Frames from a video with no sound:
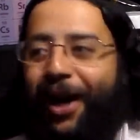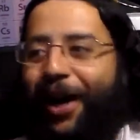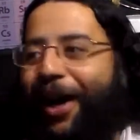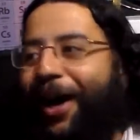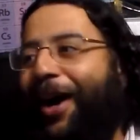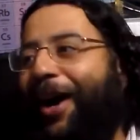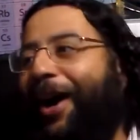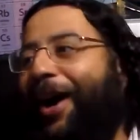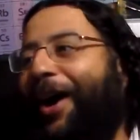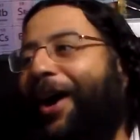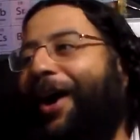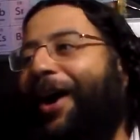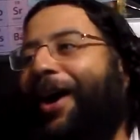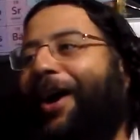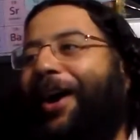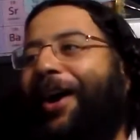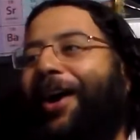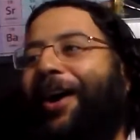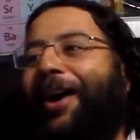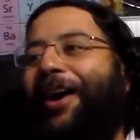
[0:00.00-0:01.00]

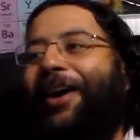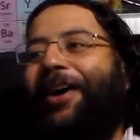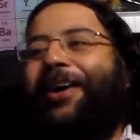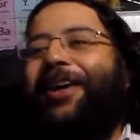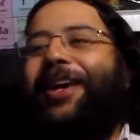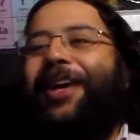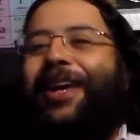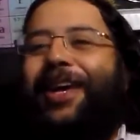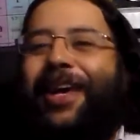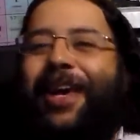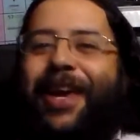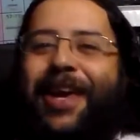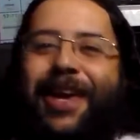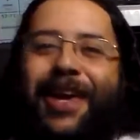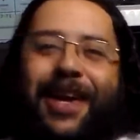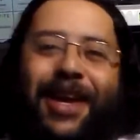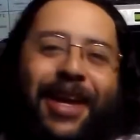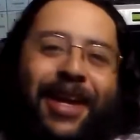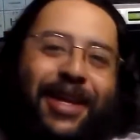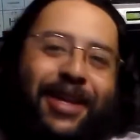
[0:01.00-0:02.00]
Oh, que que é
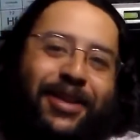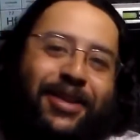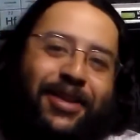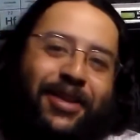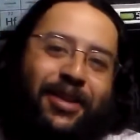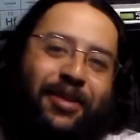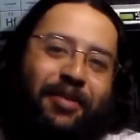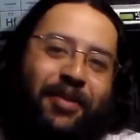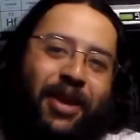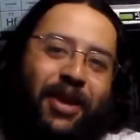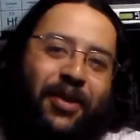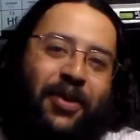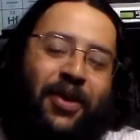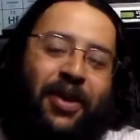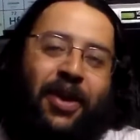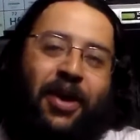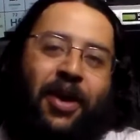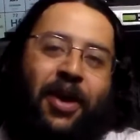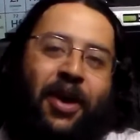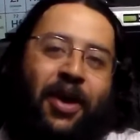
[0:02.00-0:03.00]
isso,
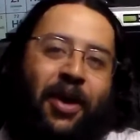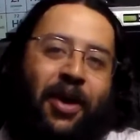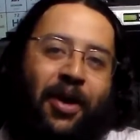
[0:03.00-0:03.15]
meu?